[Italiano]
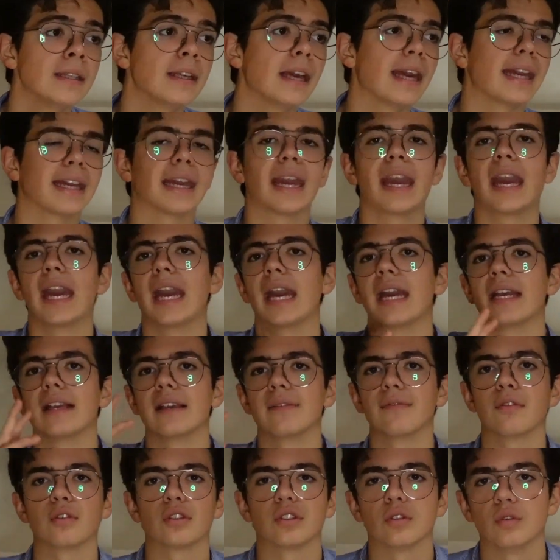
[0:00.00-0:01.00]
e che
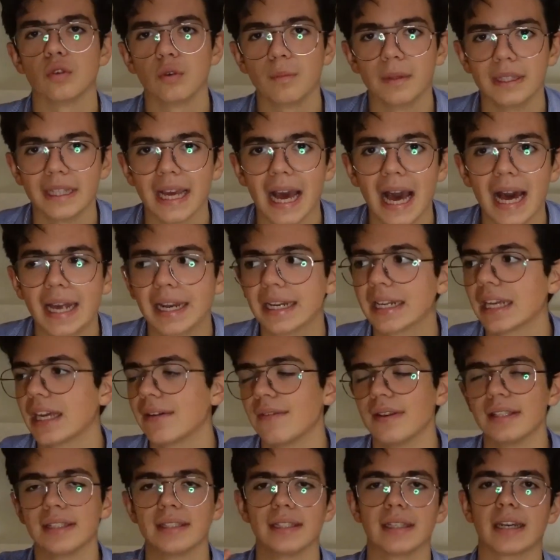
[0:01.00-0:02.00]
eh, fosse un luminare, che
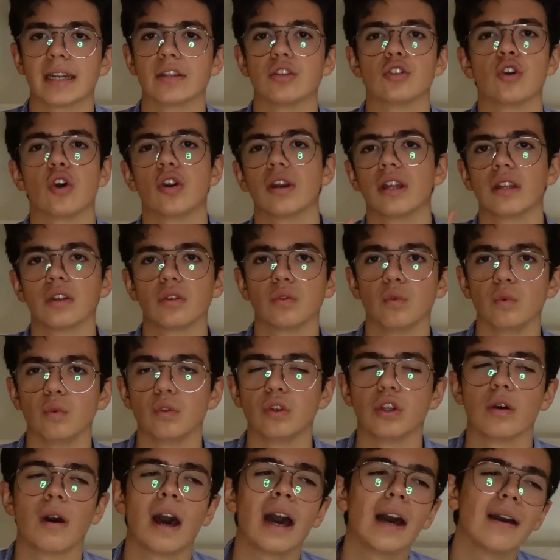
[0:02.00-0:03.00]
avesse ragione e
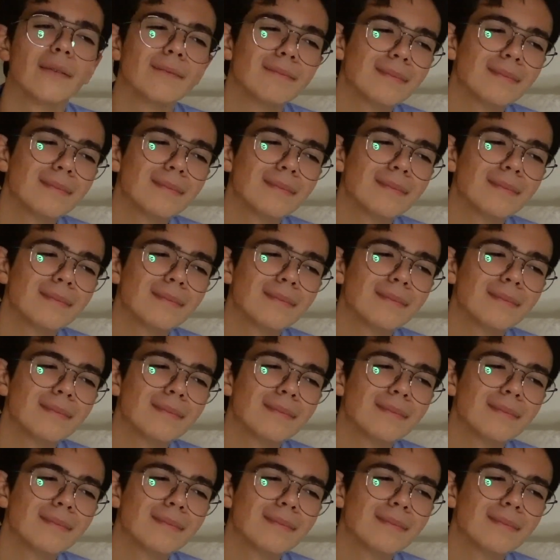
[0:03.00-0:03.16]
tutto, ah,